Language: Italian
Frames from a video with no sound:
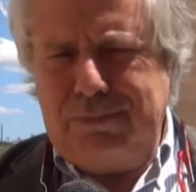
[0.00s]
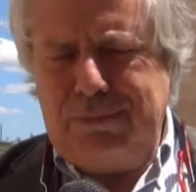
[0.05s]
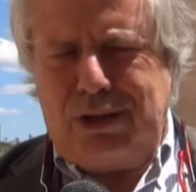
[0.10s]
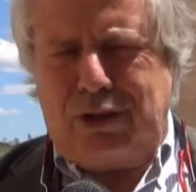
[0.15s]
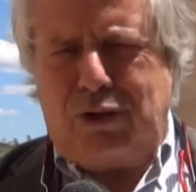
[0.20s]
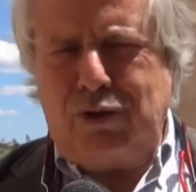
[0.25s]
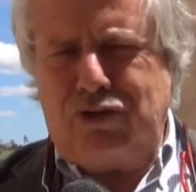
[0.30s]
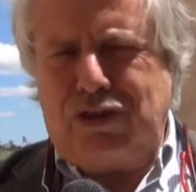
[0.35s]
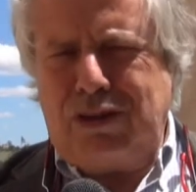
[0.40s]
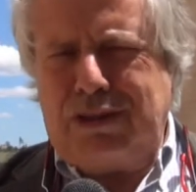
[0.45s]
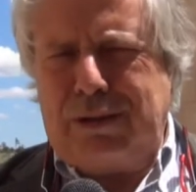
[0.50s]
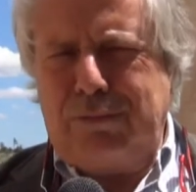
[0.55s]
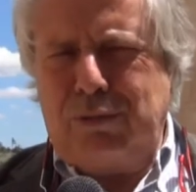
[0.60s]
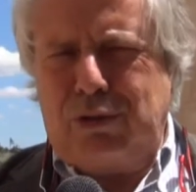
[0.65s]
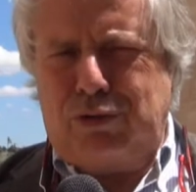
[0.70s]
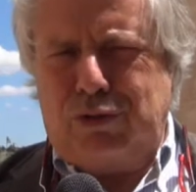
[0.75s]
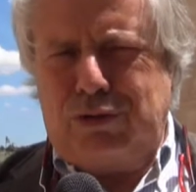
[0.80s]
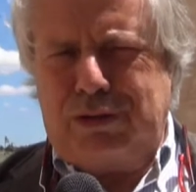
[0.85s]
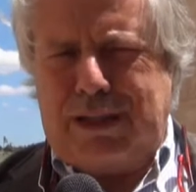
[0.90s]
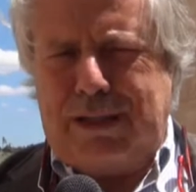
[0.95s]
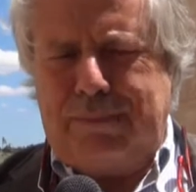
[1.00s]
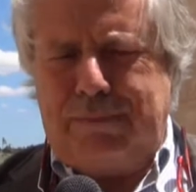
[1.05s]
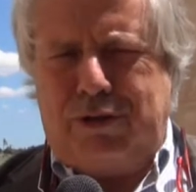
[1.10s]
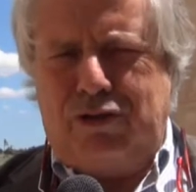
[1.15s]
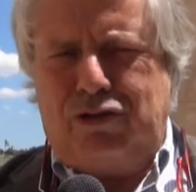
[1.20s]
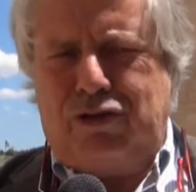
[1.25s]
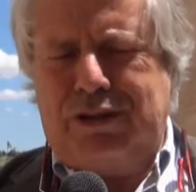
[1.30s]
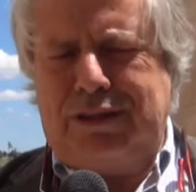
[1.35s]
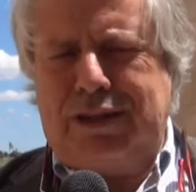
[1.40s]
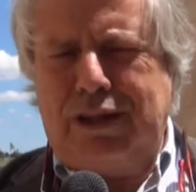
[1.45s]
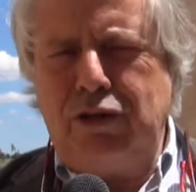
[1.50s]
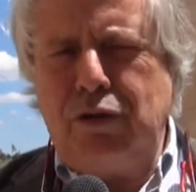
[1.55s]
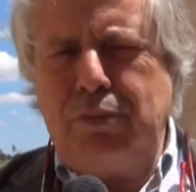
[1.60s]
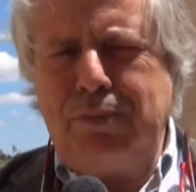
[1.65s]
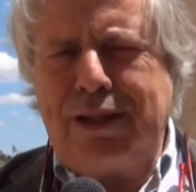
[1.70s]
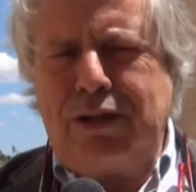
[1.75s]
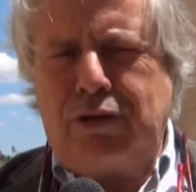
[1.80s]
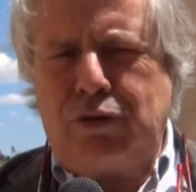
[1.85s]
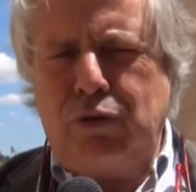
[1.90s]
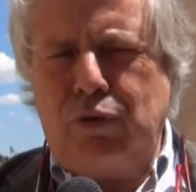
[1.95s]
Il concetto è molto semplice. Se io
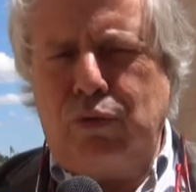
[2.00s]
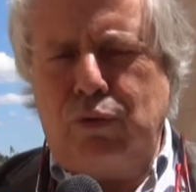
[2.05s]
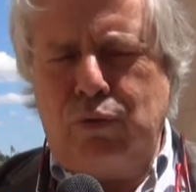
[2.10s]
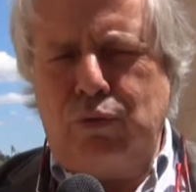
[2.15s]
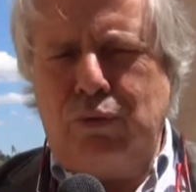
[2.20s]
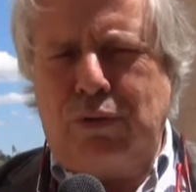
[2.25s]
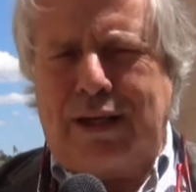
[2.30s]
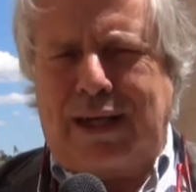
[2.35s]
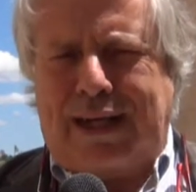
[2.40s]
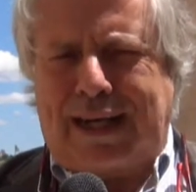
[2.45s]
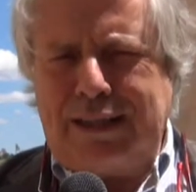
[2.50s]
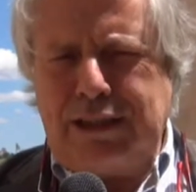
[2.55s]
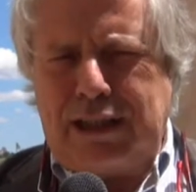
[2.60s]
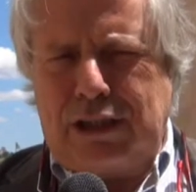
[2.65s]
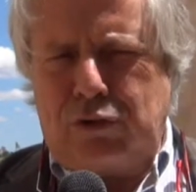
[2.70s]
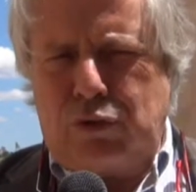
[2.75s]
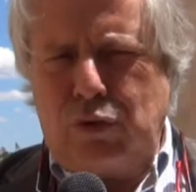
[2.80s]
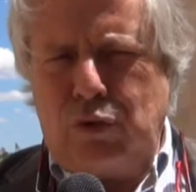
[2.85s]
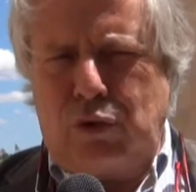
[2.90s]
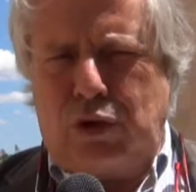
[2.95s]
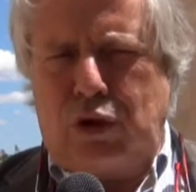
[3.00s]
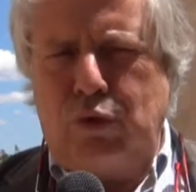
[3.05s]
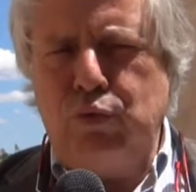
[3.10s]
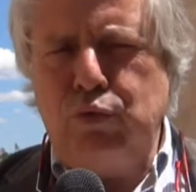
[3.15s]
metto un radiatore,